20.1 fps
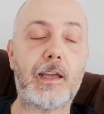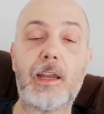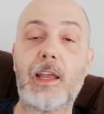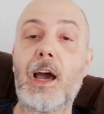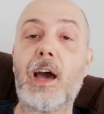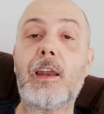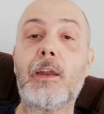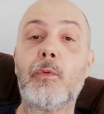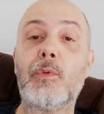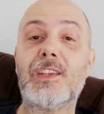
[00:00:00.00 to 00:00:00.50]

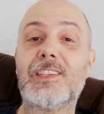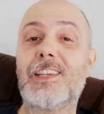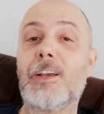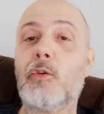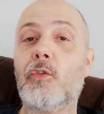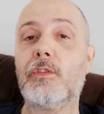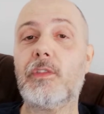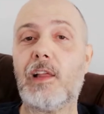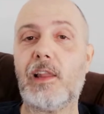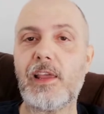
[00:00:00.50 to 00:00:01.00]
creare una
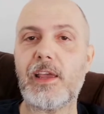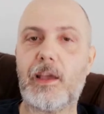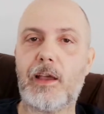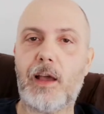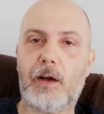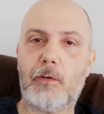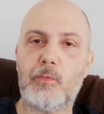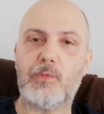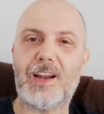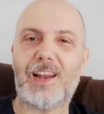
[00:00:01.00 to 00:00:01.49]
seconda
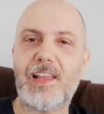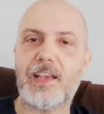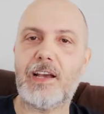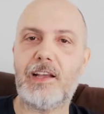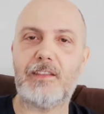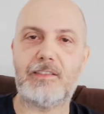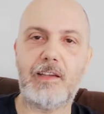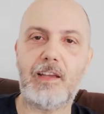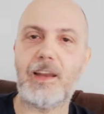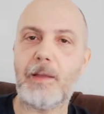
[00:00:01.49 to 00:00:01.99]
lega, una
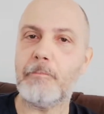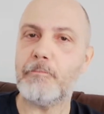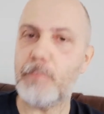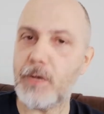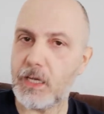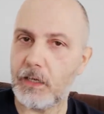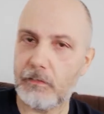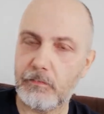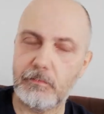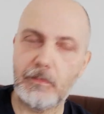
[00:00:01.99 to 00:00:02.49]
lega di serie
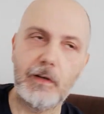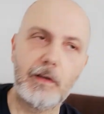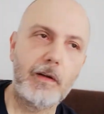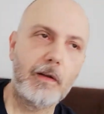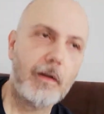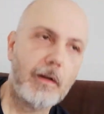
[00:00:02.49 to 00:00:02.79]
B,